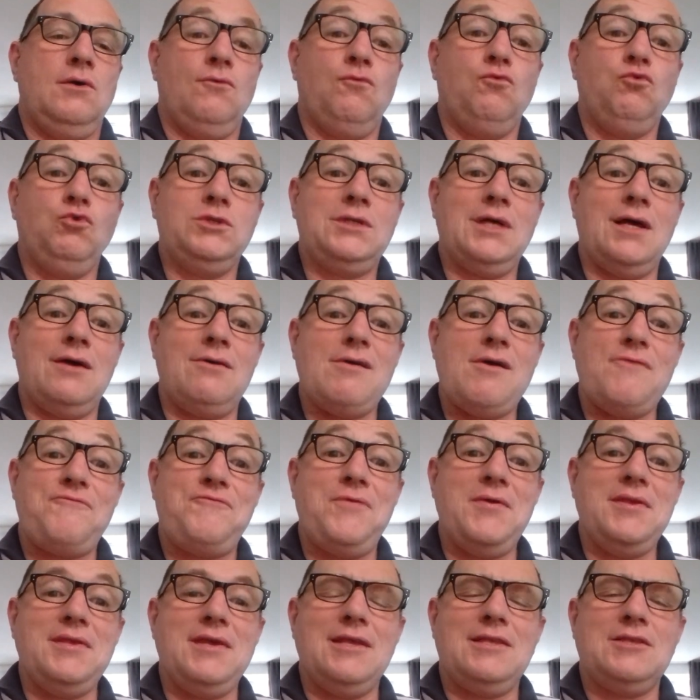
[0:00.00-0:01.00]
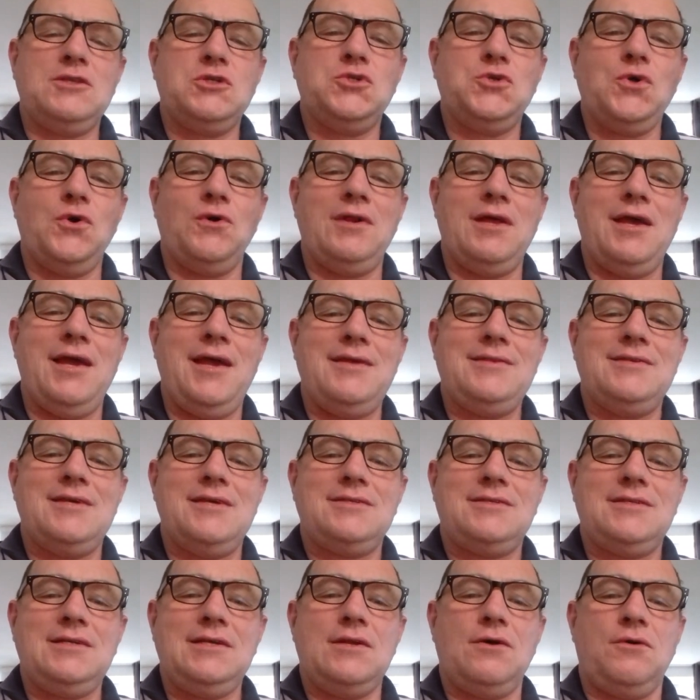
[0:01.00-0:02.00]
Vous avez fini de gueuler,
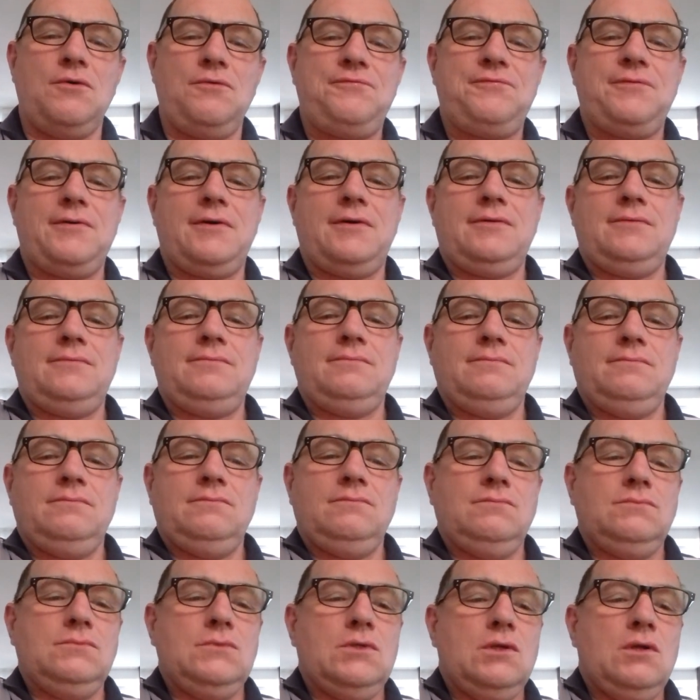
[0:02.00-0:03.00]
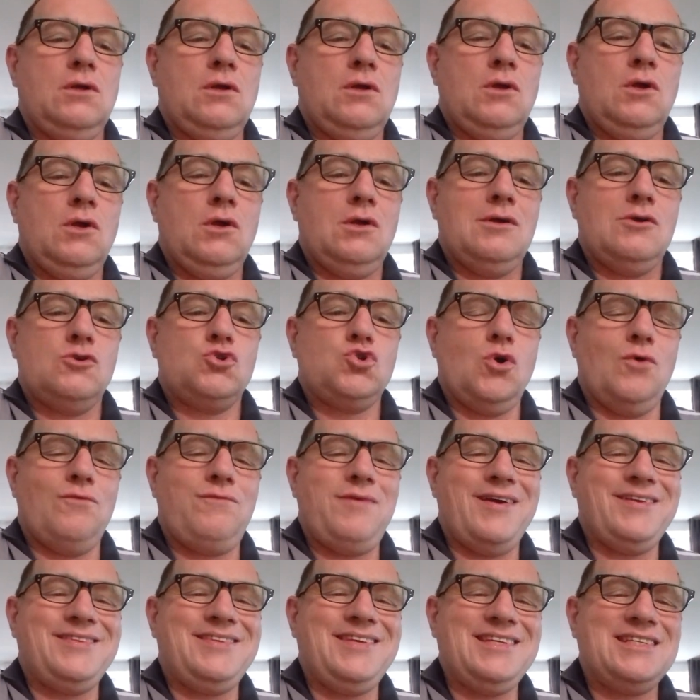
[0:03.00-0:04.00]
dit-il enfin. Je
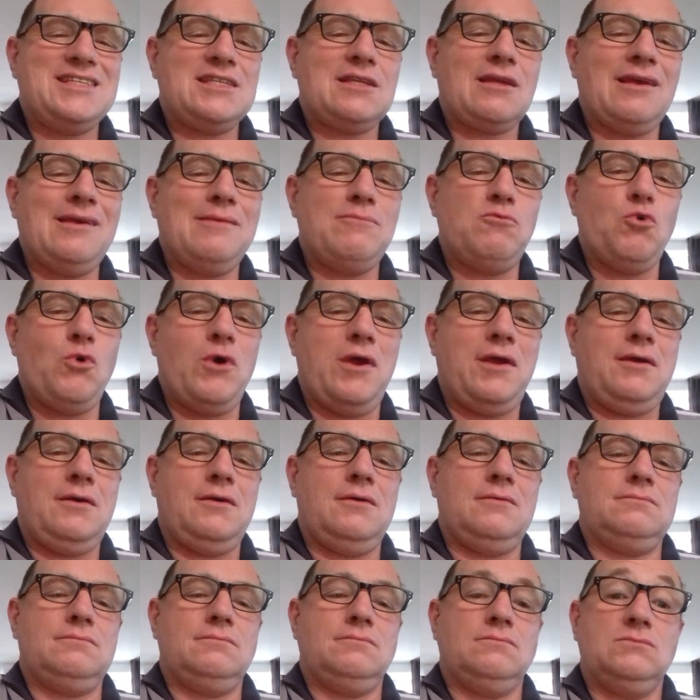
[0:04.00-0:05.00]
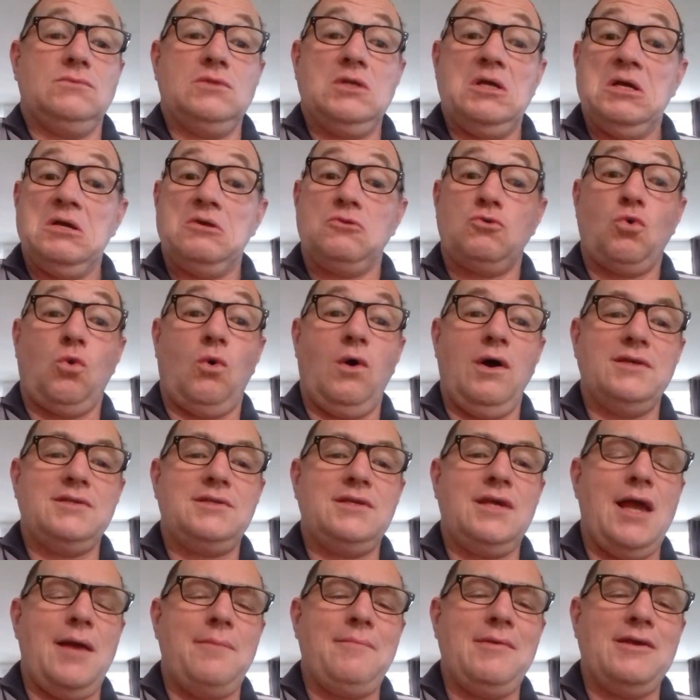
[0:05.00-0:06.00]
vais distribuer.
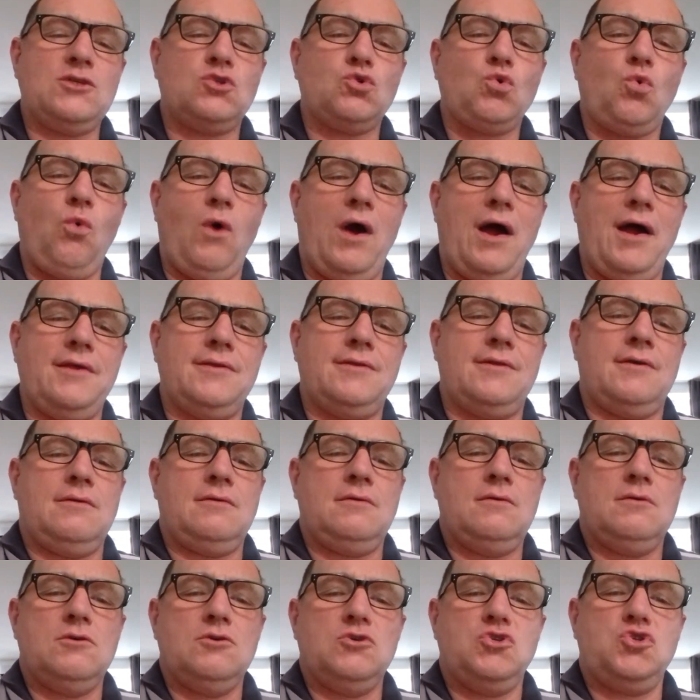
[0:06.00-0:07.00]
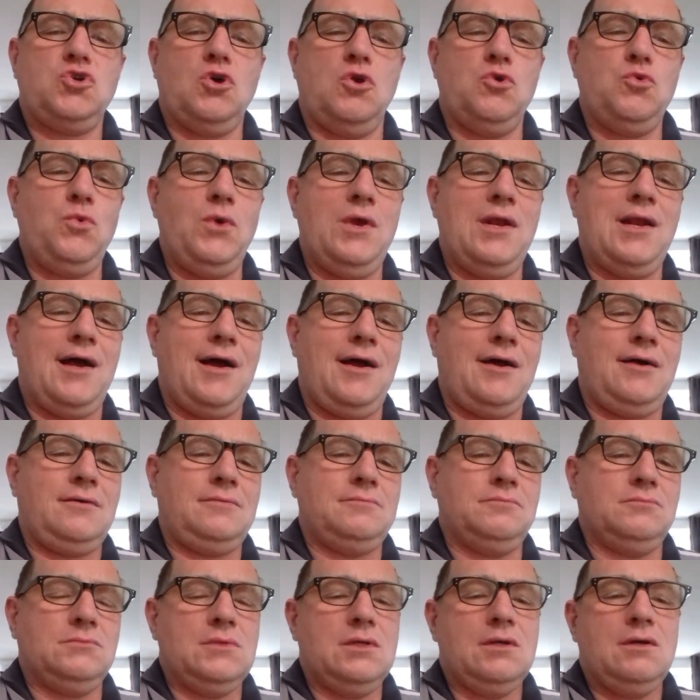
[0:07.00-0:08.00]
Troisième escouade,
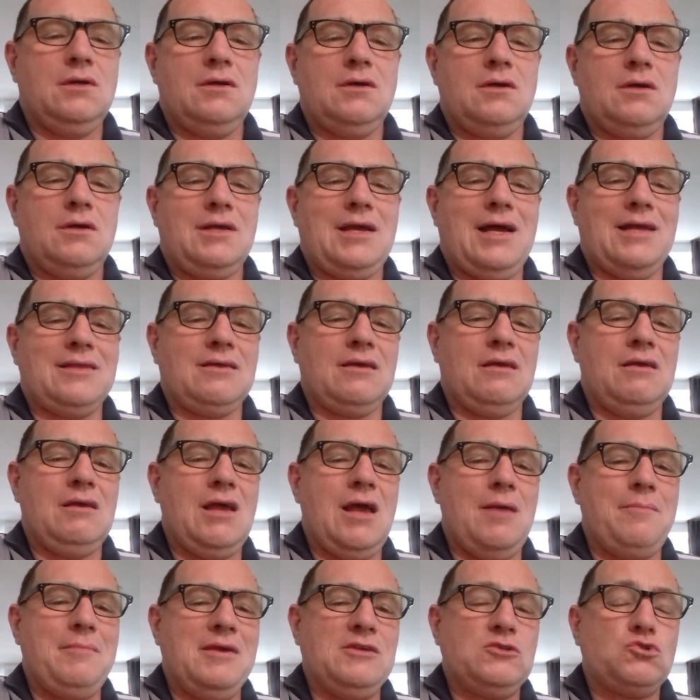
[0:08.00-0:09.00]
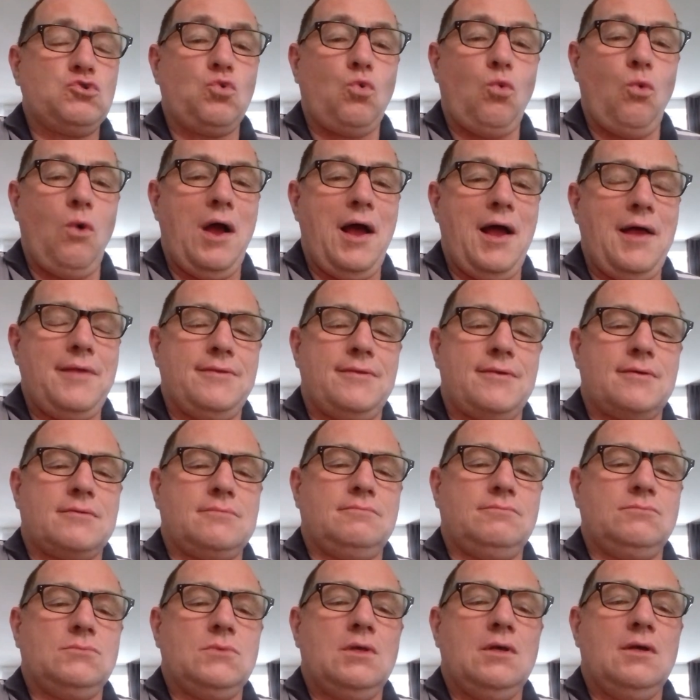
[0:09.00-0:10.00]
celui-là. Quatrième escouade,
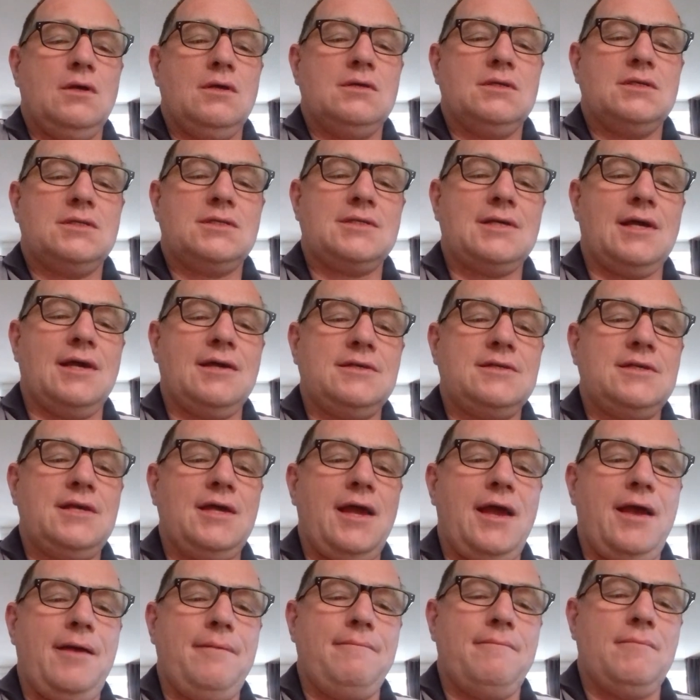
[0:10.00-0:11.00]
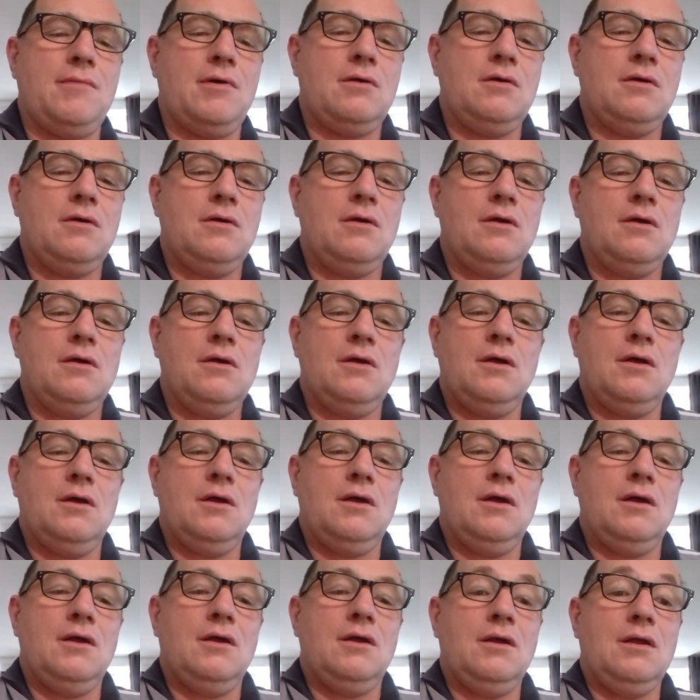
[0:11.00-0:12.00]
cinquième.
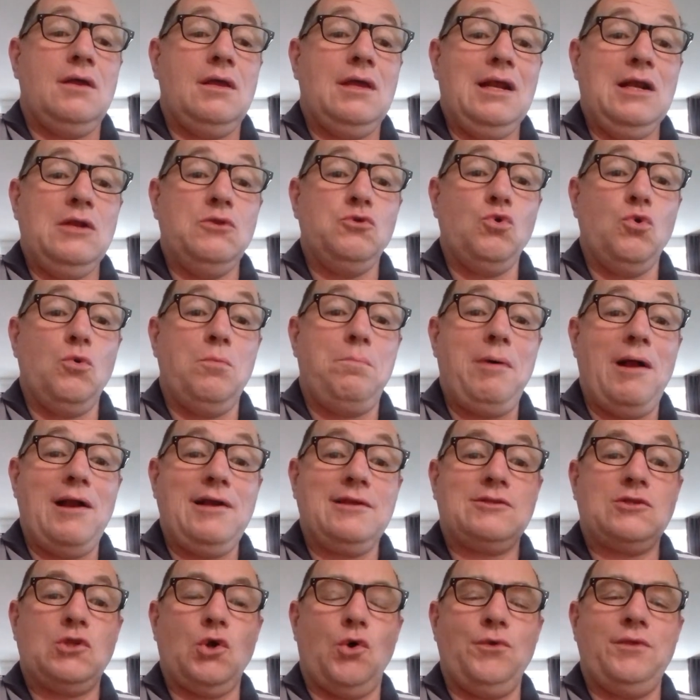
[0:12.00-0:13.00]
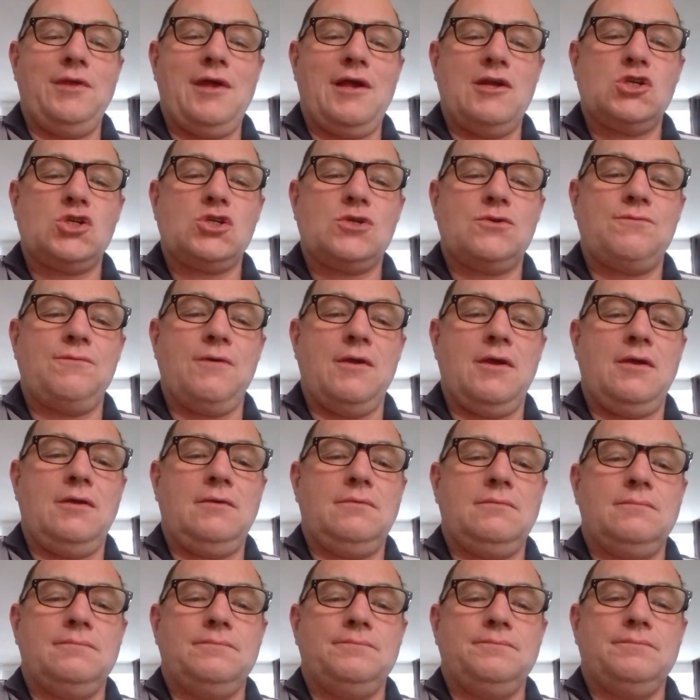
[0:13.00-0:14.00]
Il n'eut pas le temps d'achever,